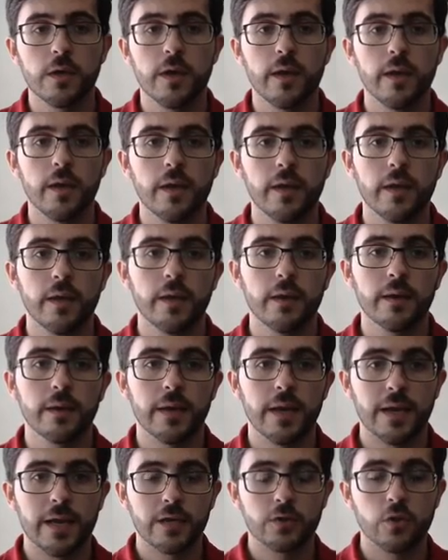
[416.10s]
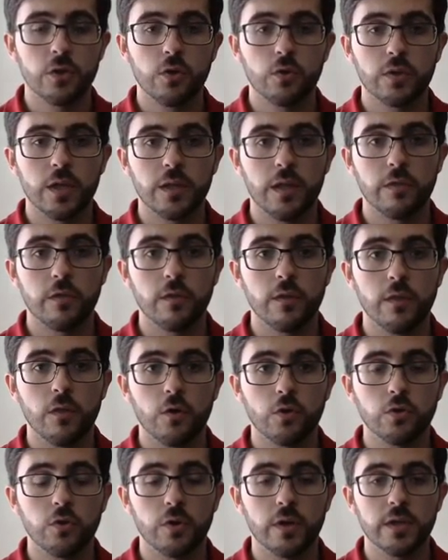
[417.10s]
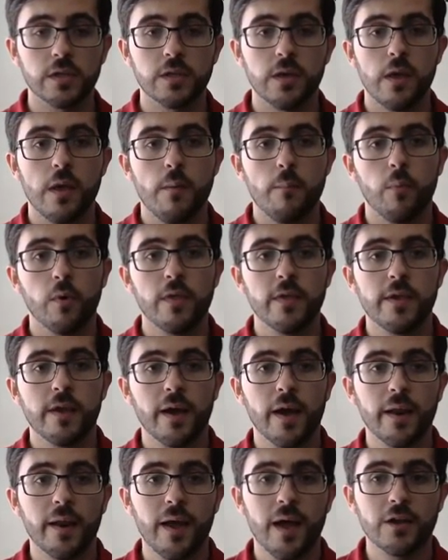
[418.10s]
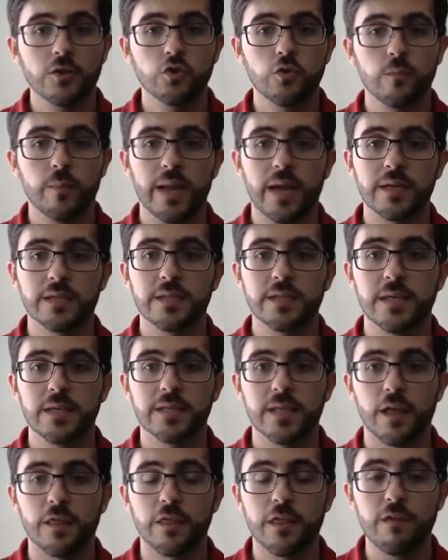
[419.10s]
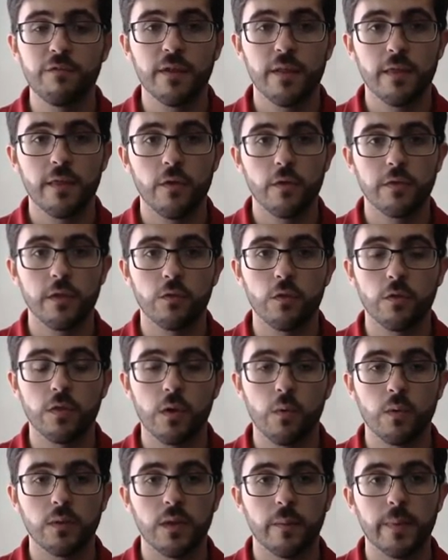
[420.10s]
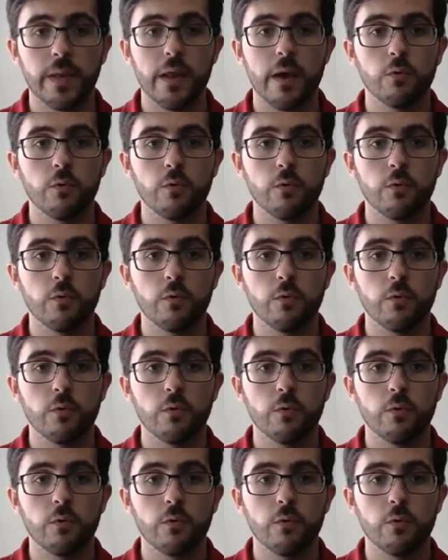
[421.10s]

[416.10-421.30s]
eh, en el caso de contratación de doctores puede llegar a superarse esta cifra de 250.000